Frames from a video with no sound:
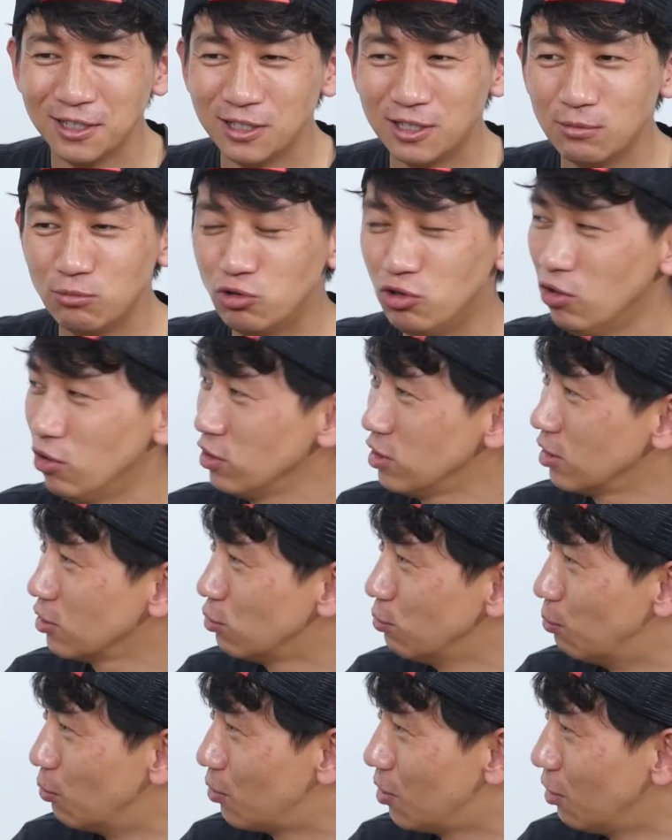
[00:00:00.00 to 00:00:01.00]
지금 수영장도
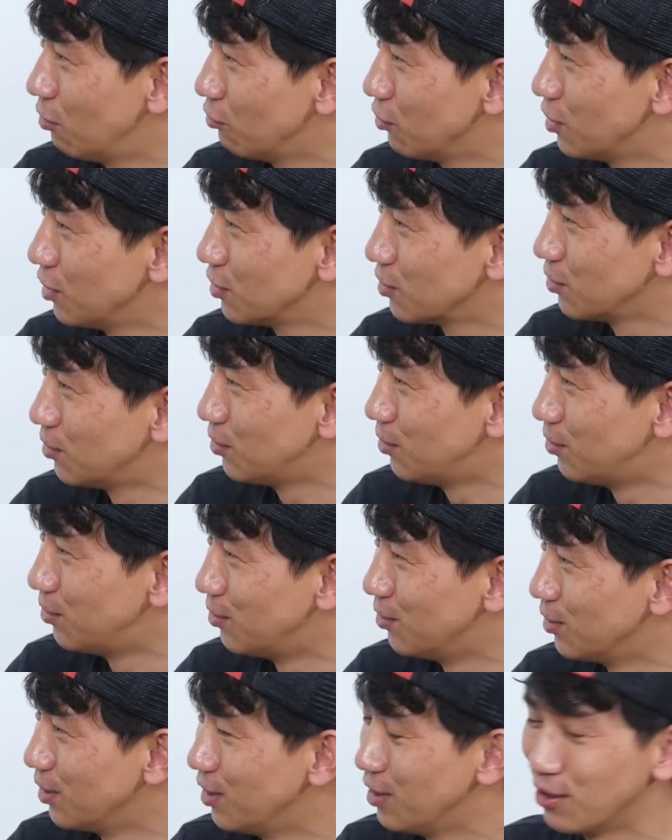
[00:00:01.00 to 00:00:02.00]
못 가고
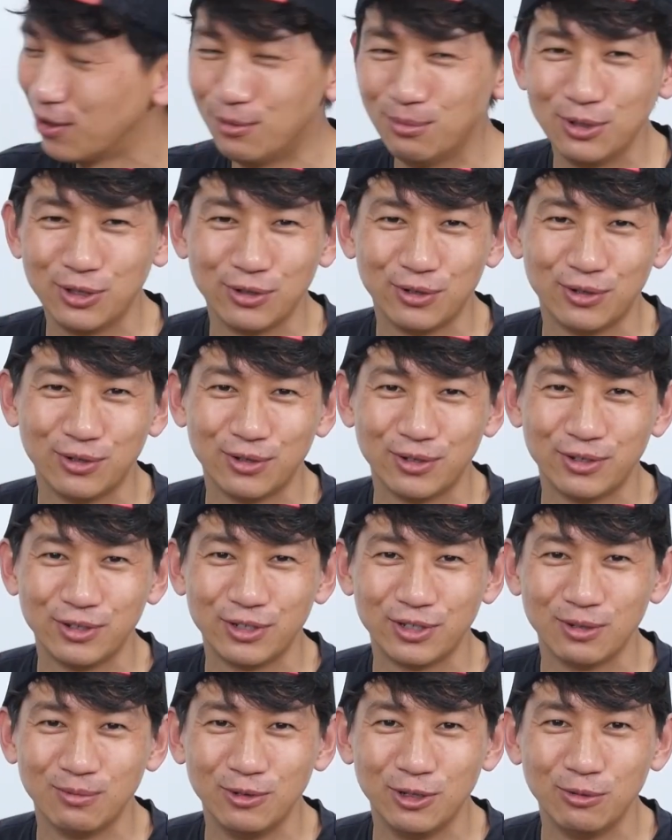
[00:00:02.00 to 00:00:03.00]
이래서 네, 컴퓨터를
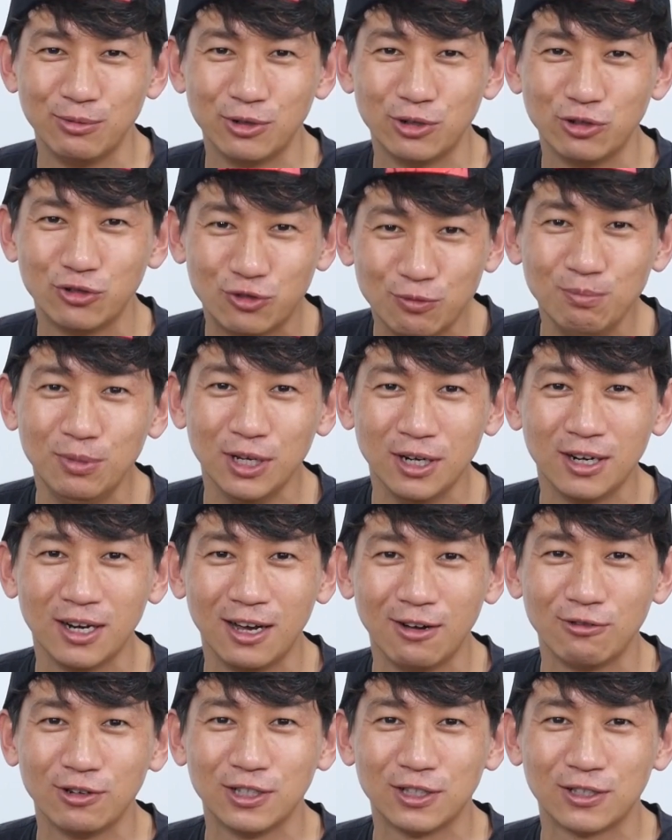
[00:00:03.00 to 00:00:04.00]
지금 리뷰를 준비는
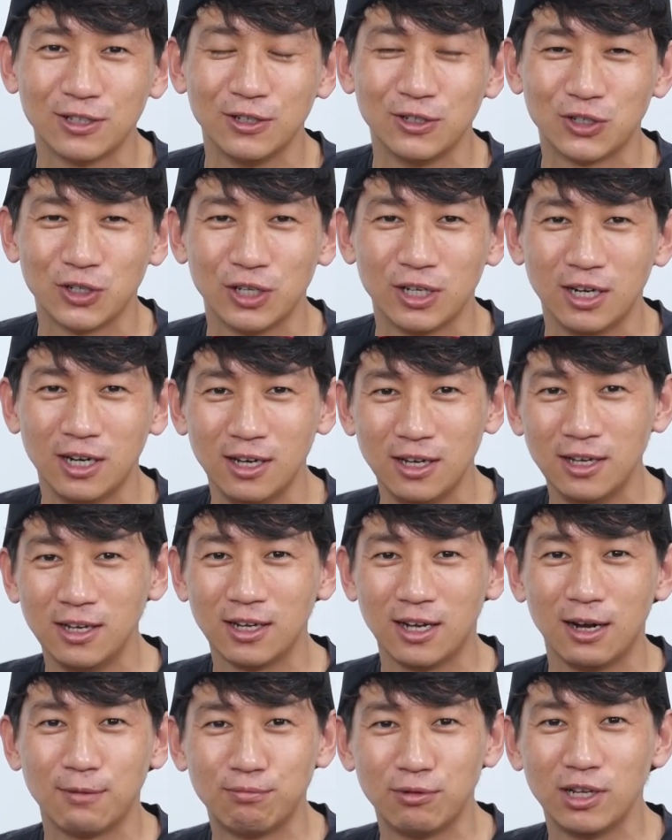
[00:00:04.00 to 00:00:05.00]
하고 있어요. 저희가
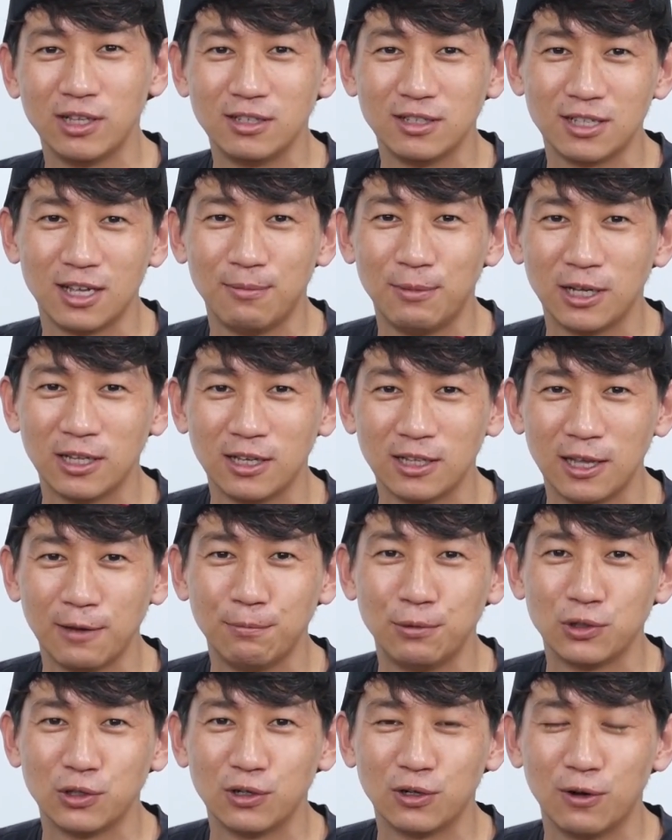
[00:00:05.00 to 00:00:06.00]
각 브랜드사마다
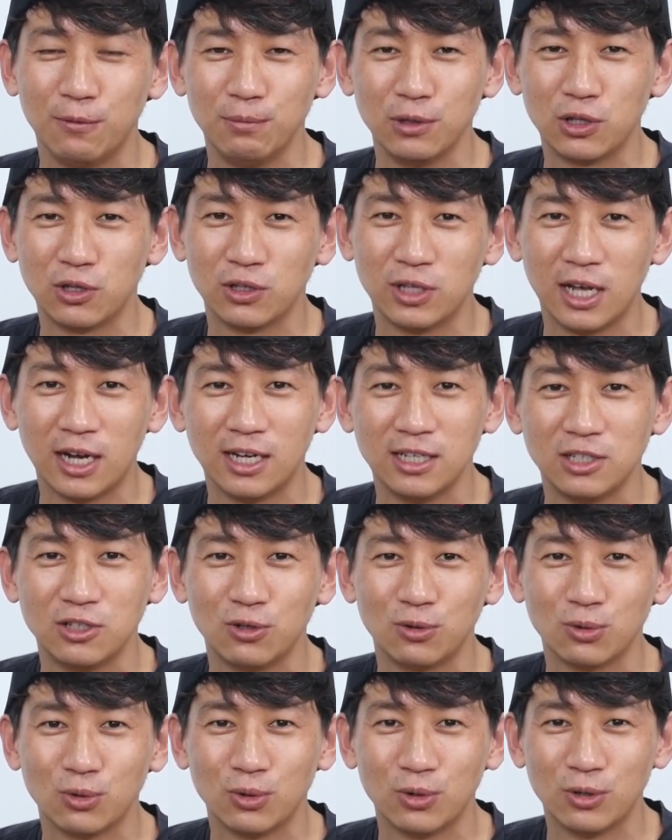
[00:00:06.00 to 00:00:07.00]
대표적인 컴퓨터 네 가지
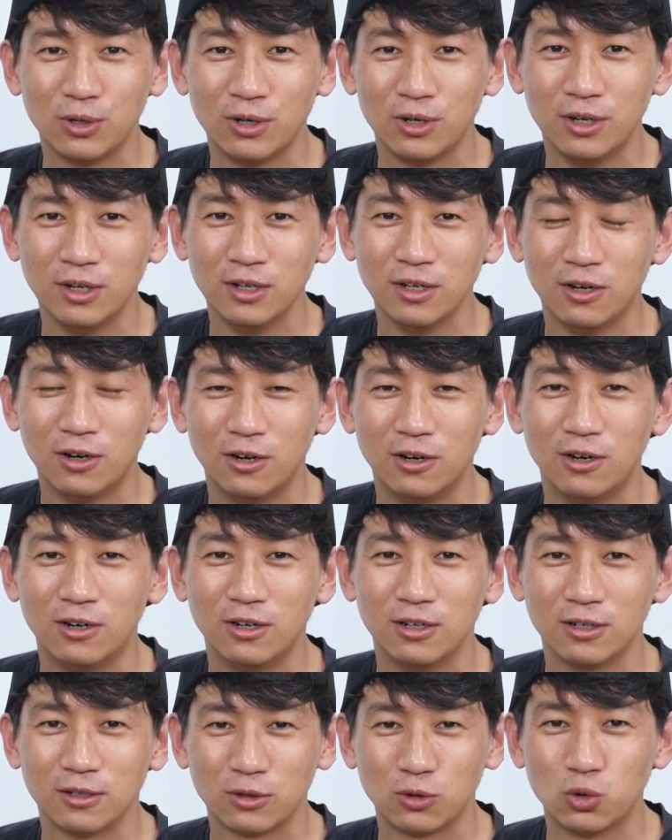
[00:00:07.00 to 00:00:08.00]
정도를
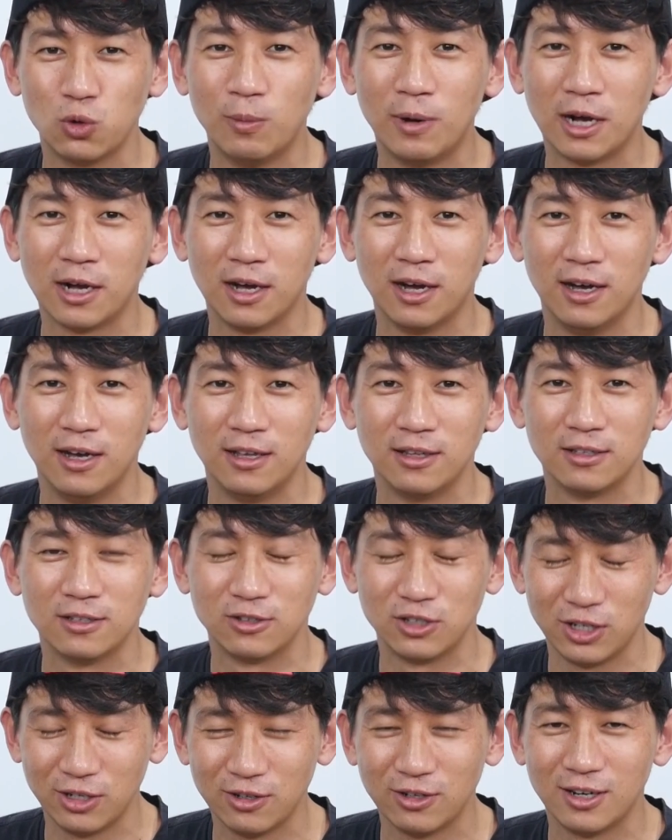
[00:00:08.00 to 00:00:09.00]
어, 조만간
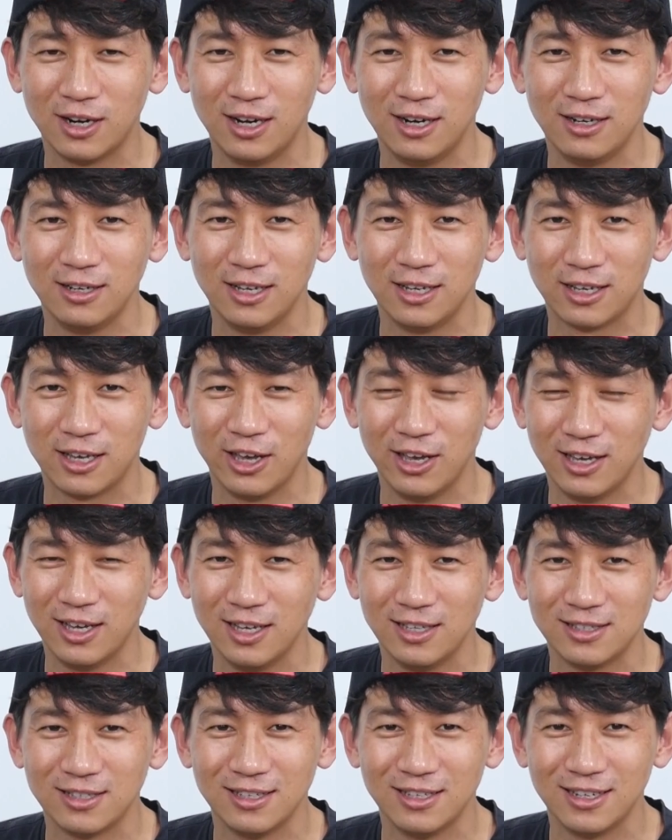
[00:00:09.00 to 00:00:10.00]
촬영을 할 계획에
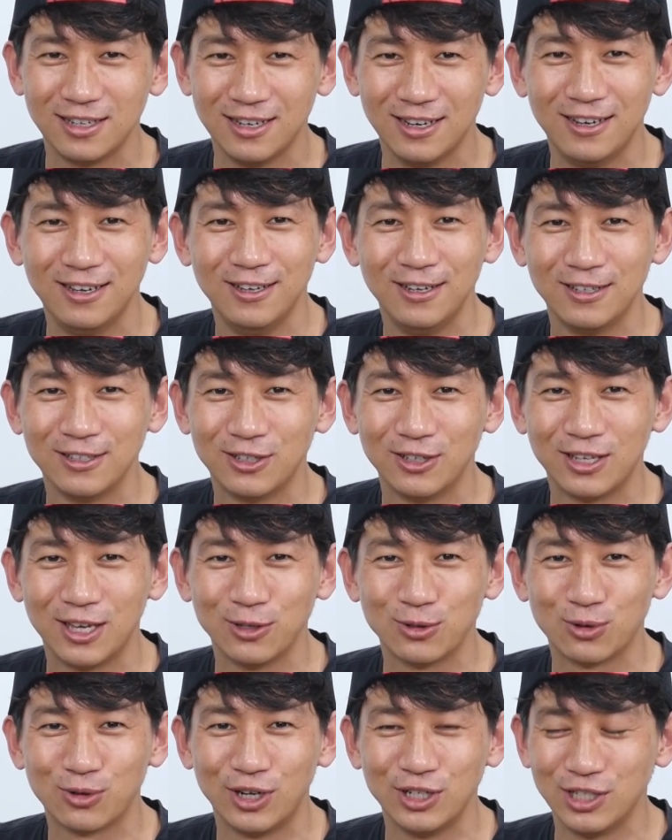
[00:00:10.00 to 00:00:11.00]
있으니까 저희
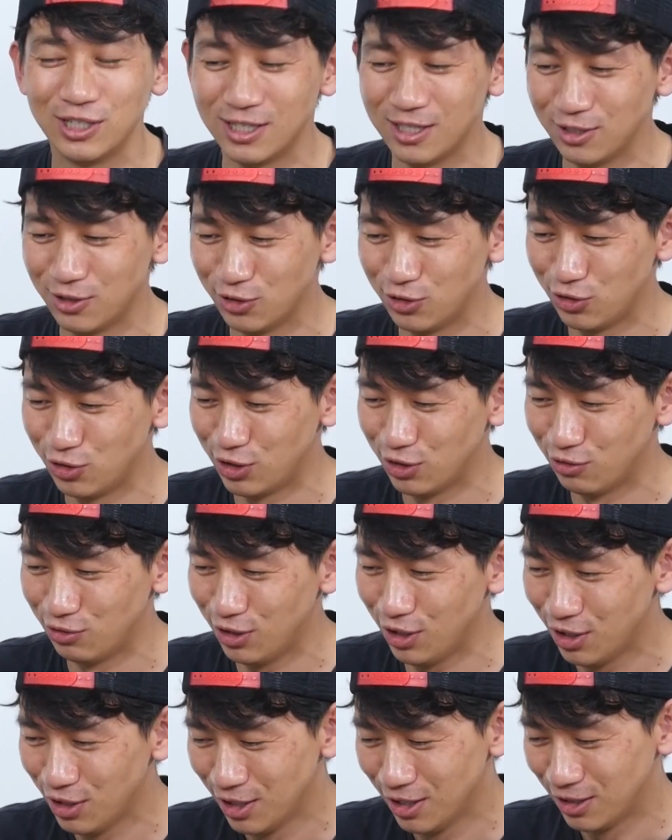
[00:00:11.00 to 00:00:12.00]
계속 관심 가져주시고요.